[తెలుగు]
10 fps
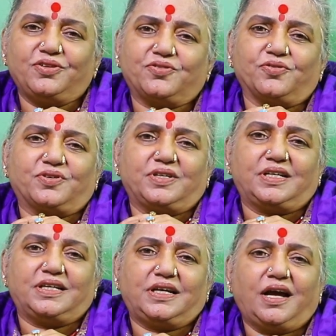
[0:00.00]

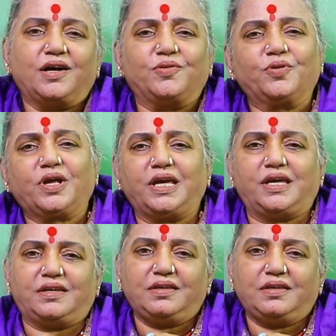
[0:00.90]
తీసుకోకండి ఓకే